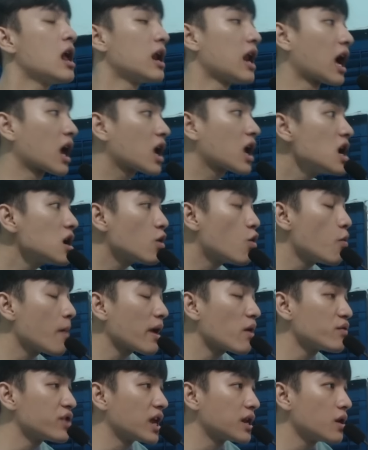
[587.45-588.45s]
Là cứt của
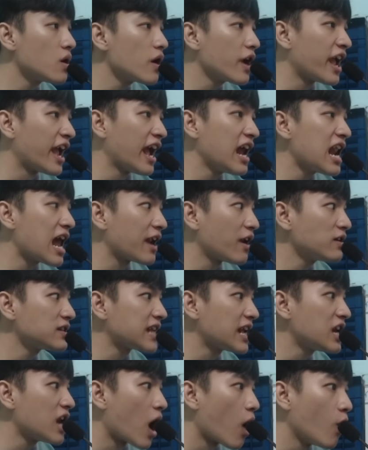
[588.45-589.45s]
mấy con vịt nó ỉa là nó
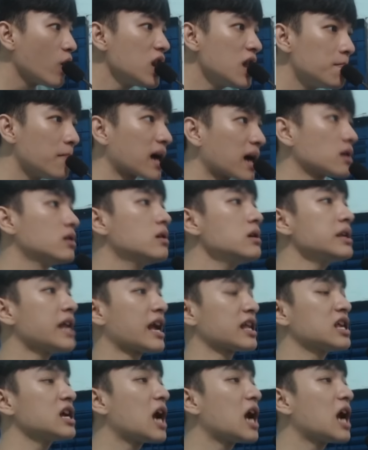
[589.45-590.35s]
sẽ nổi lên mặt nước nha,